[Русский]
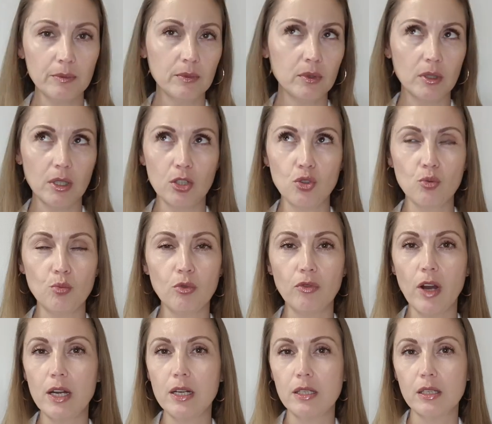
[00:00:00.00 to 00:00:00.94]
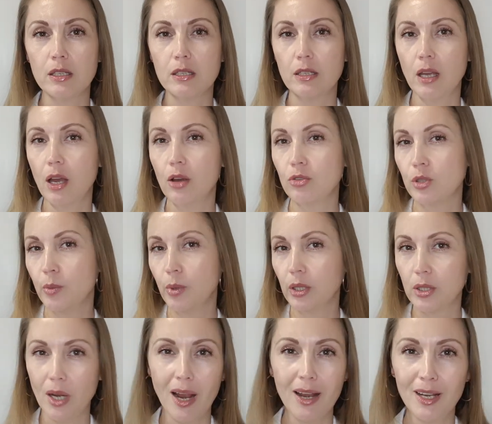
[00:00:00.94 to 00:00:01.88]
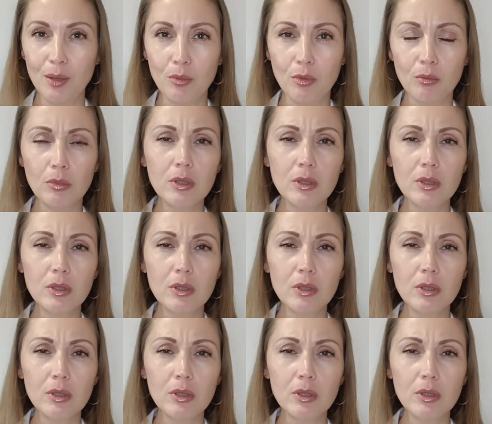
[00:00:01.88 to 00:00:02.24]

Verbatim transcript: ну, даже умывались, я знаю, антибактериальными